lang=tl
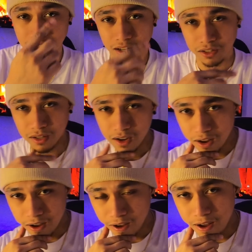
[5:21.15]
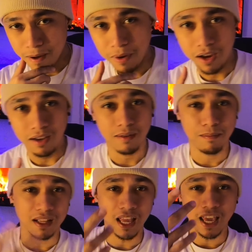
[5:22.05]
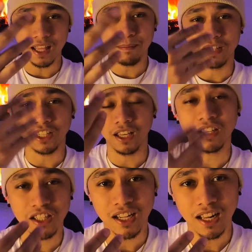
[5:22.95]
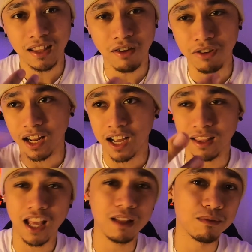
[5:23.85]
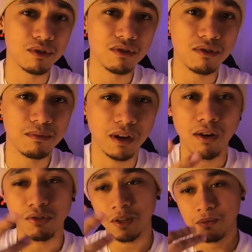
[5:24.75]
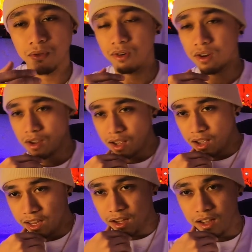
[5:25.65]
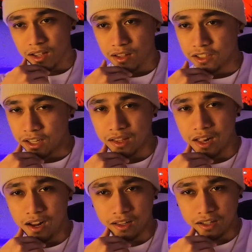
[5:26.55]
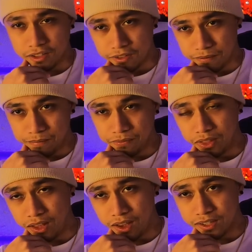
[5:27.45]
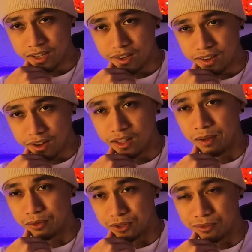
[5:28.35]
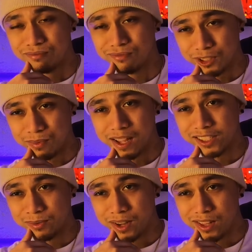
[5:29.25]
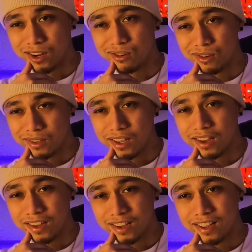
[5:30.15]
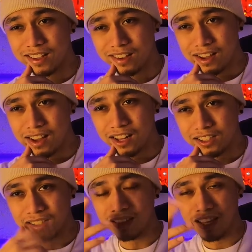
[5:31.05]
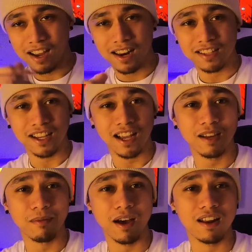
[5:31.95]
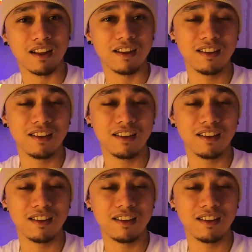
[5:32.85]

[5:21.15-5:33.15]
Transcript: Tapos, pag pag naiki, pag siya yung nagsasalita kunyari ka date mo no pag kausap mo ganyan ka sandal ka tapos tingin ka sa kanya ganyan tapos smile smile ng konti ganyan tapos nakatingin ka lang sa kanya pare